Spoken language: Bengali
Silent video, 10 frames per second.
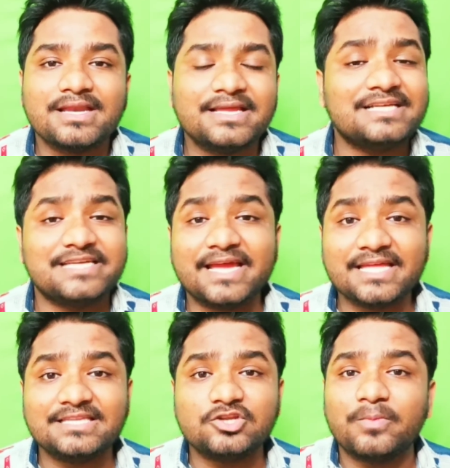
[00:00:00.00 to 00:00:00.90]
ঠিক আছে
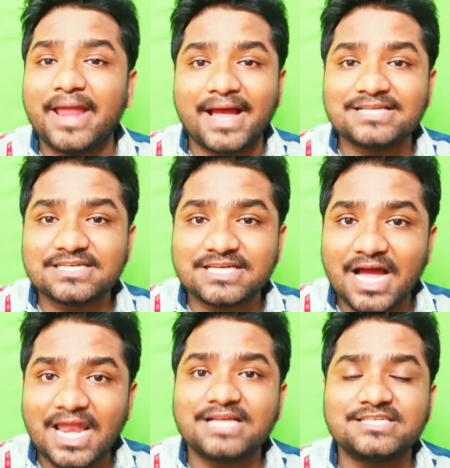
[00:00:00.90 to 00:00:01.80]
এক্ষেত্রে তোমার এক হাজার
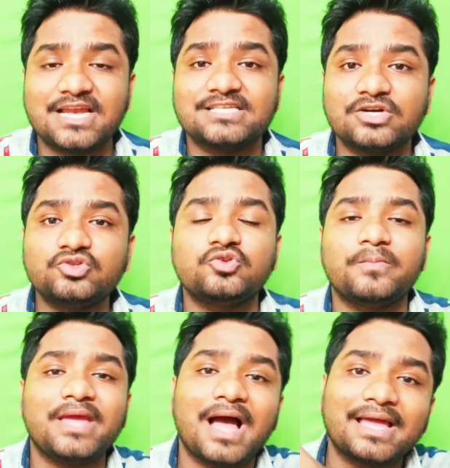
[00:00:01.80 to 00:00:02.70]
টাকা লাগছে না যেহেতু
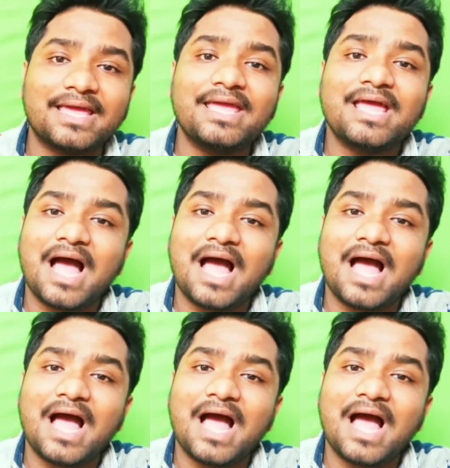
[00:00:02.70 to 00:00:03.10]
তুমি আগে